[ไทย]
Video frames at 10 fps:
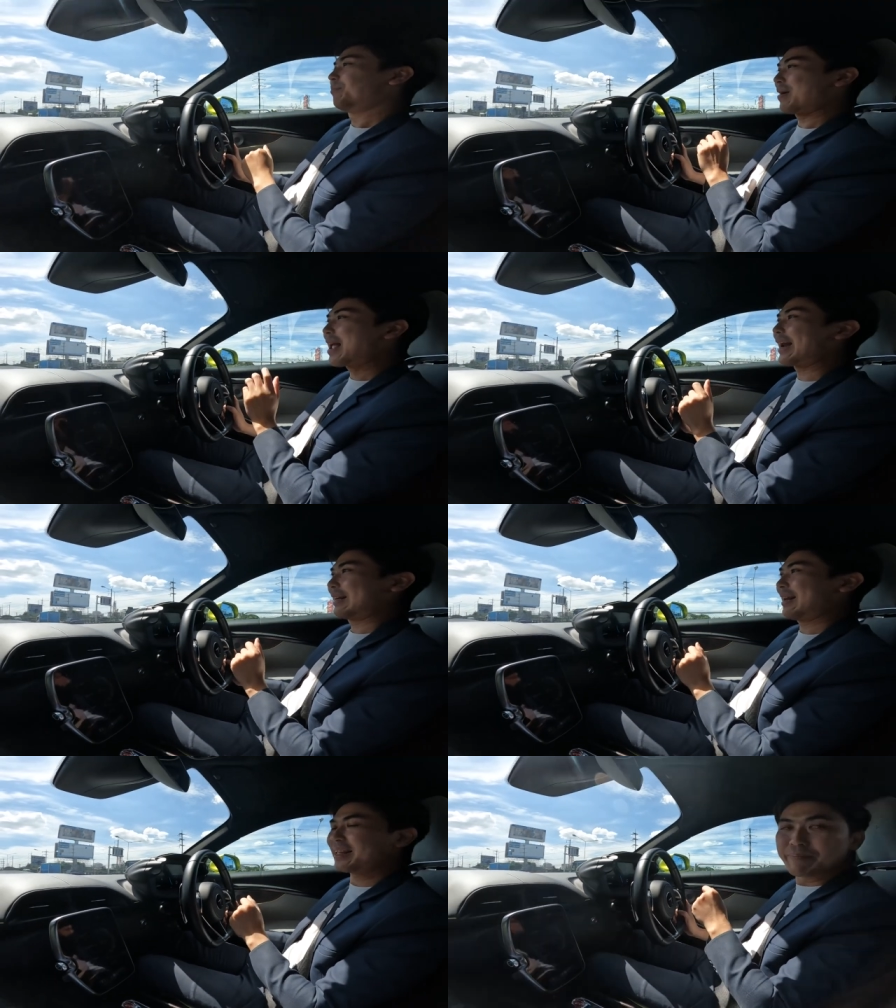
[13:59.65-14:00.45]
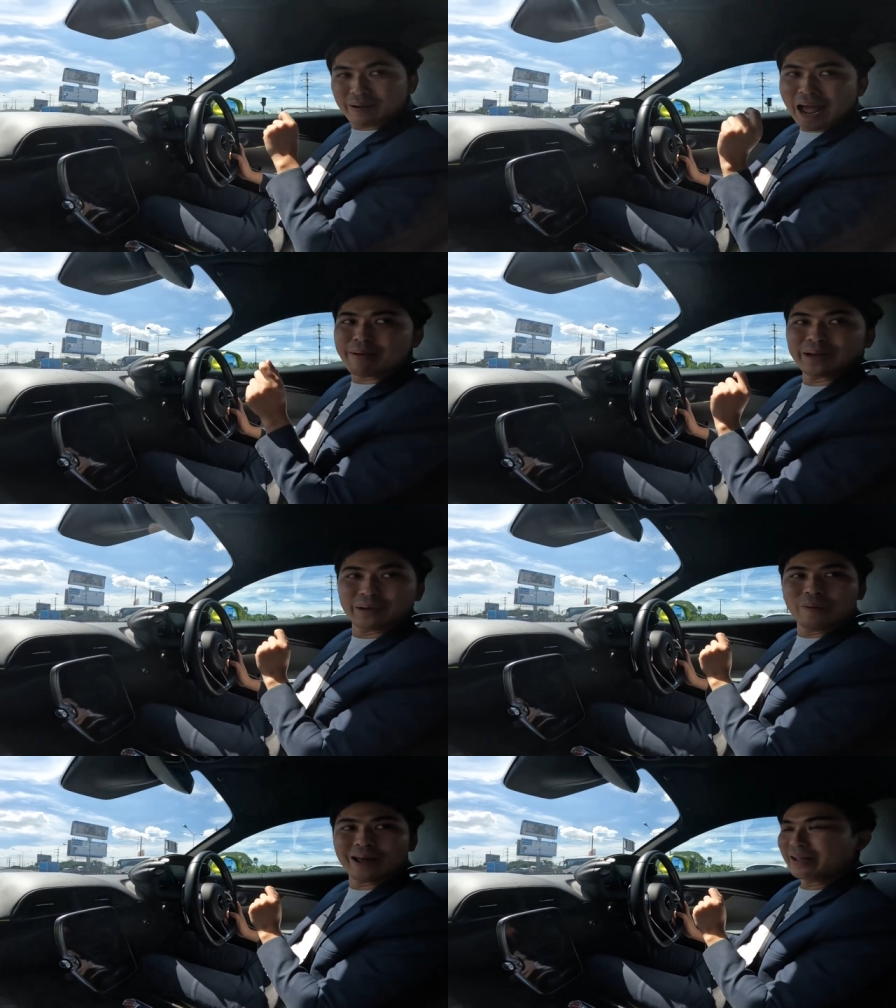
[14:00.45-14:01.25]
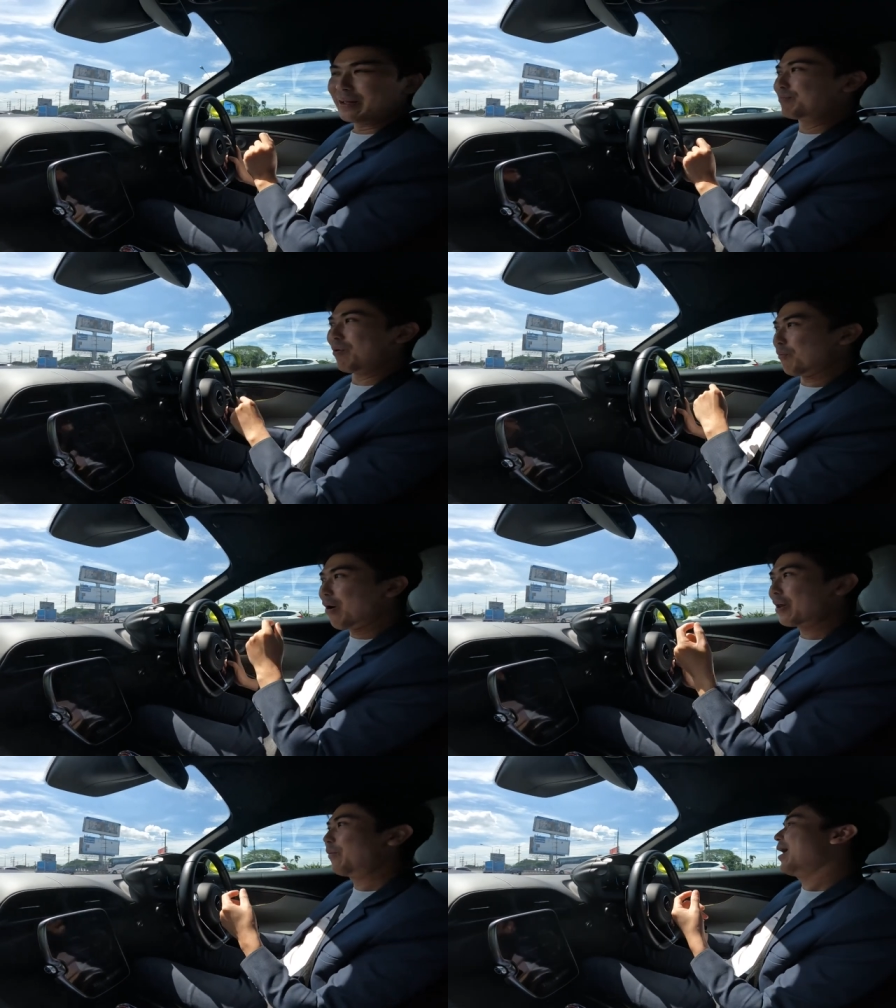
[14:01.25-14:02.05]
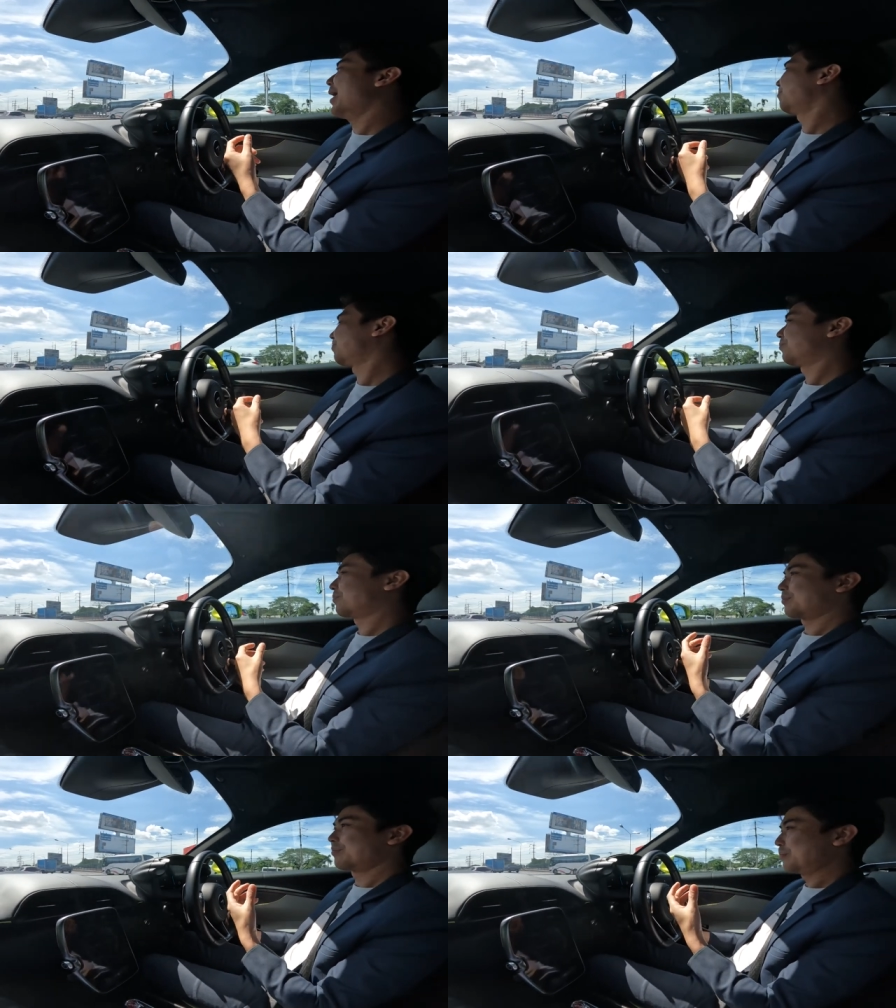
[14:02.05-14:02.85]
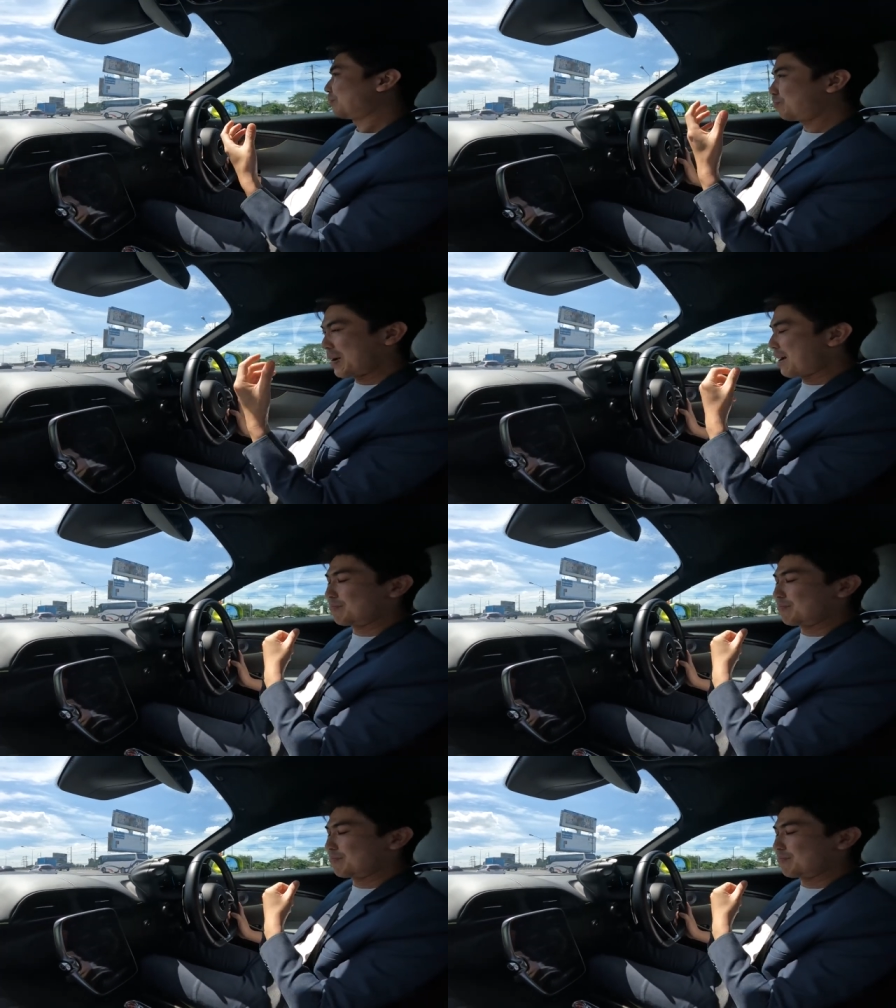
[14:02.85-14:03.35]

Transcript: ประหยัดและยิ่งเป็นไฮบริดด้วย ผมบอกเลยว่าประหยัด